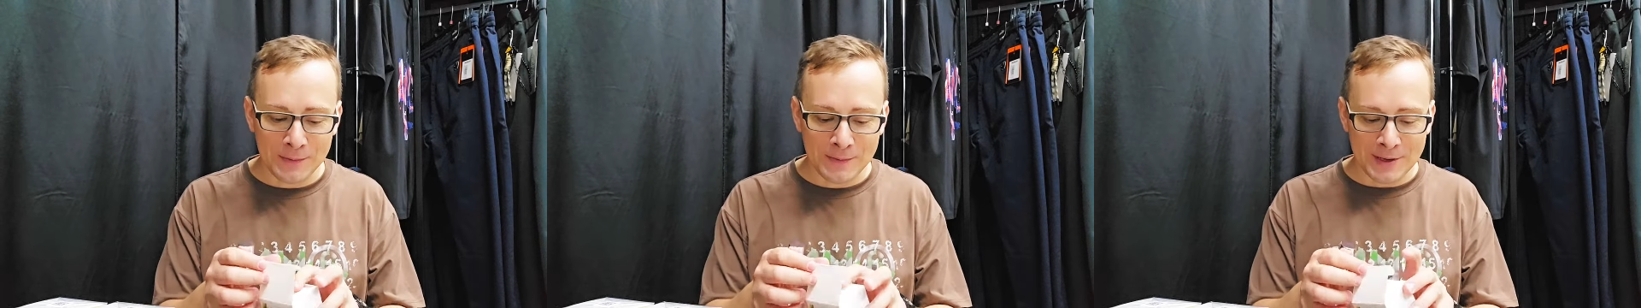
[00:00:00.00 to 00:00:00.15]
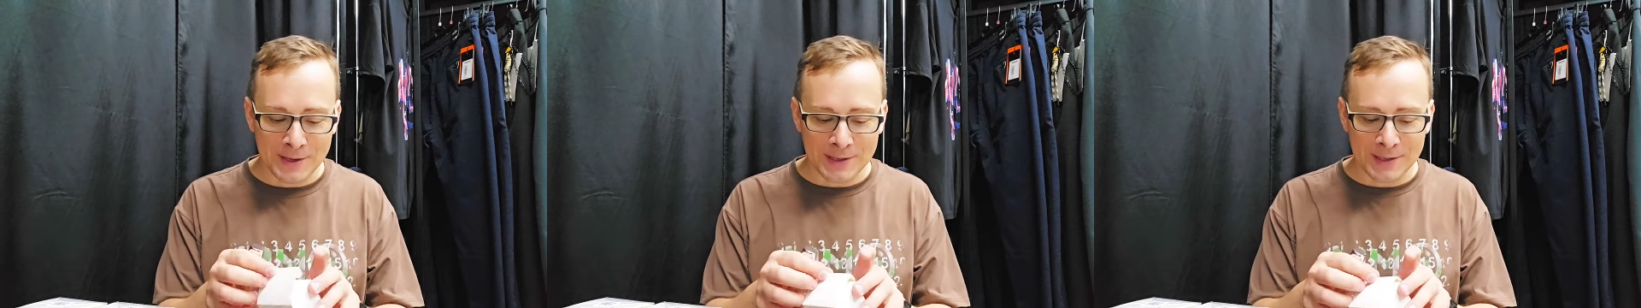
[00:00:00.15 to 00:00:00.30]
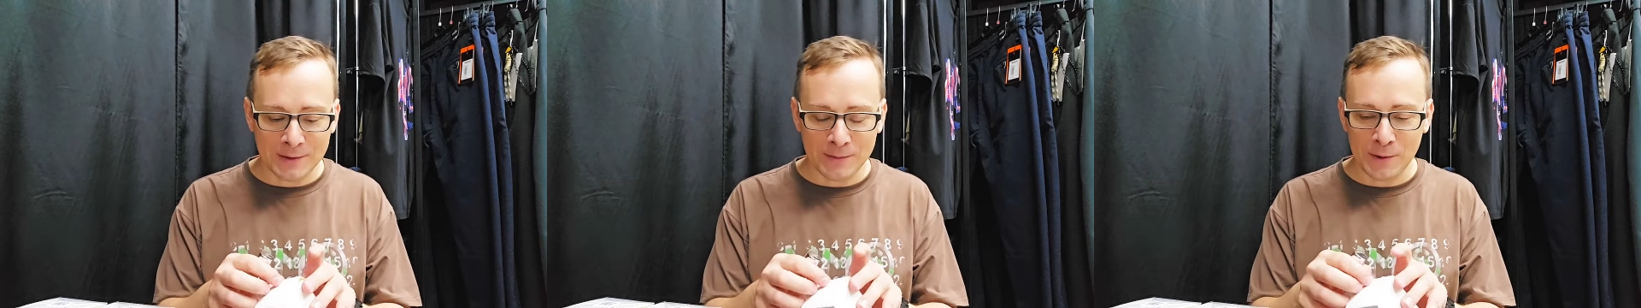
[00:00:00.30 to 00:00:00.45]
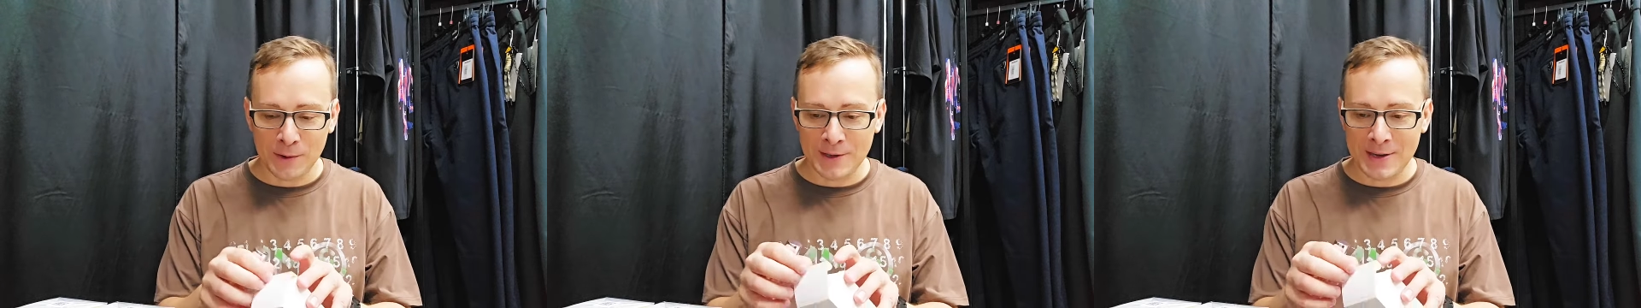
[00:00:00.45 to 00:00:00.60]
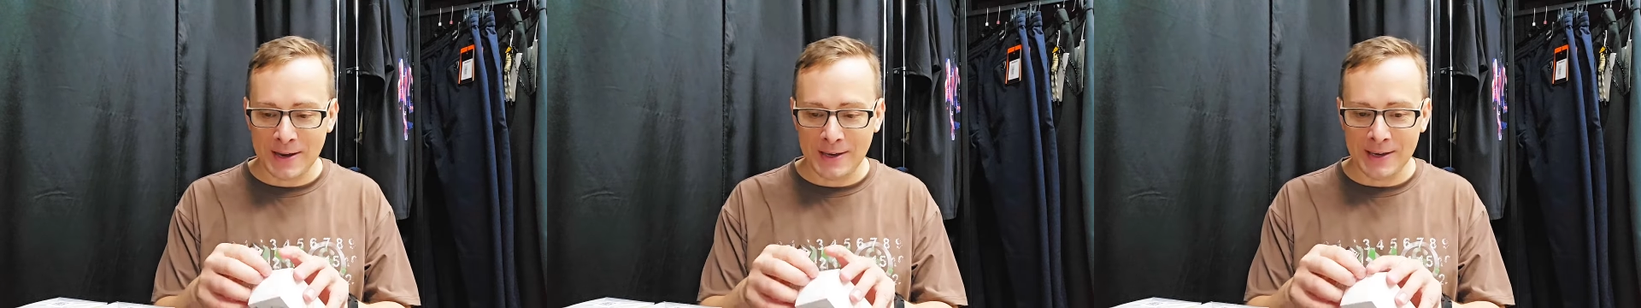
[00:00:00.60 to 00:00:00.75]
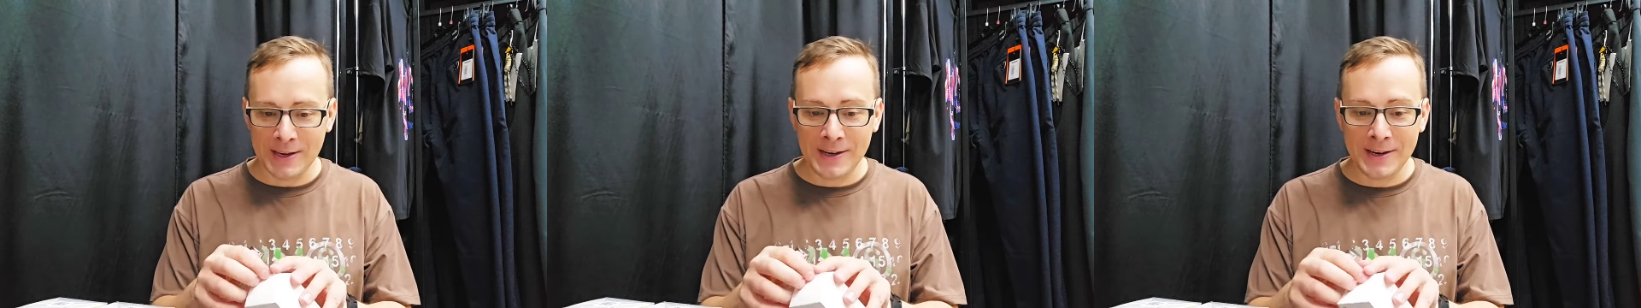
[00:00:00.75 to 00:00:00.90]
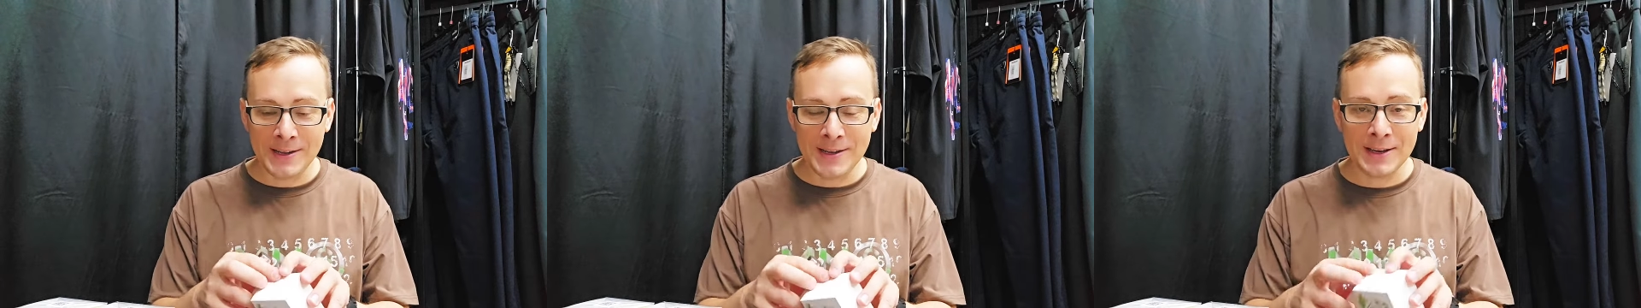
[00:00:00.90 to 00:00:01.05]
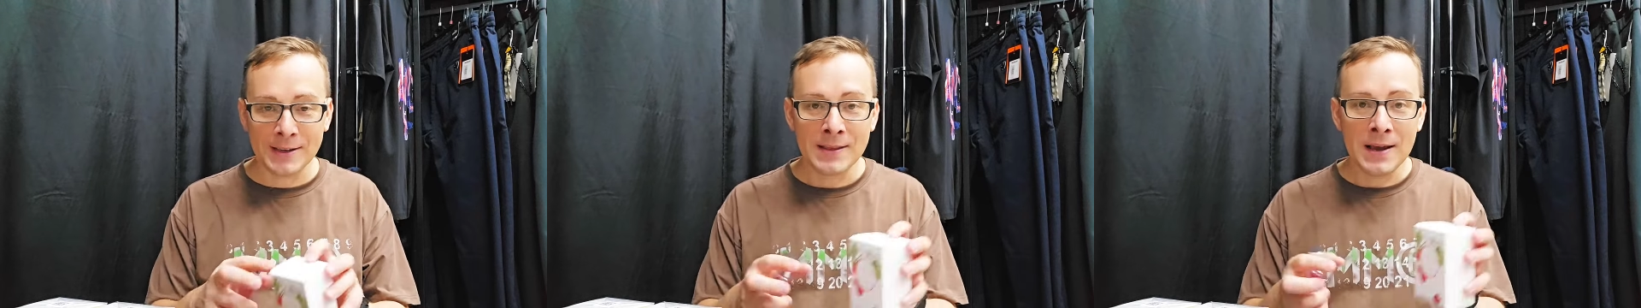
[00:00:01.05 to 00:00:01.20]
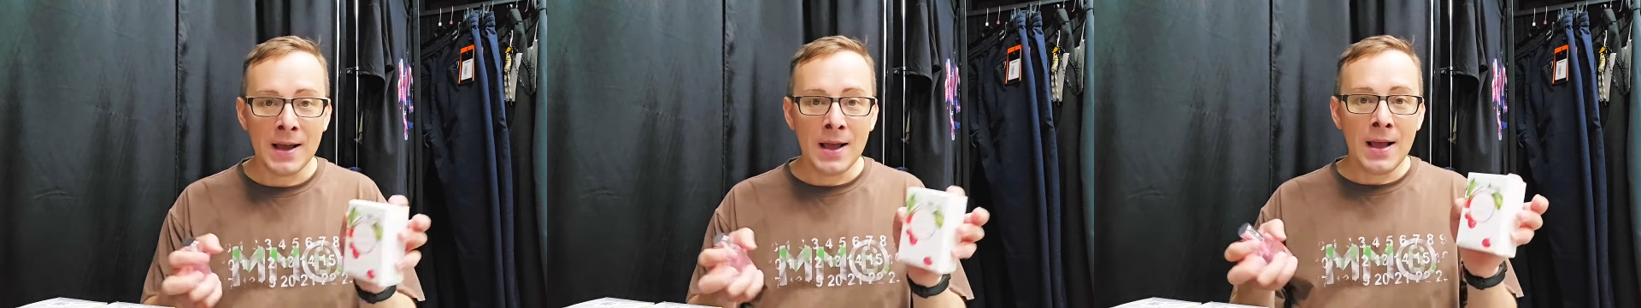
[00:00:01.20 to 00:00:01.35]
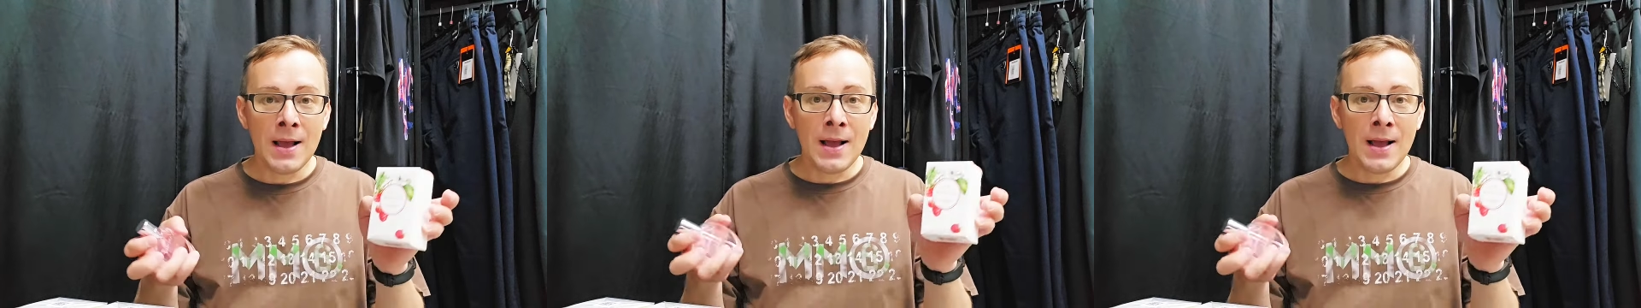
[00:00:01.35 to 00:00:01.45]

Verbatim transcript: у меня сегодня или нет.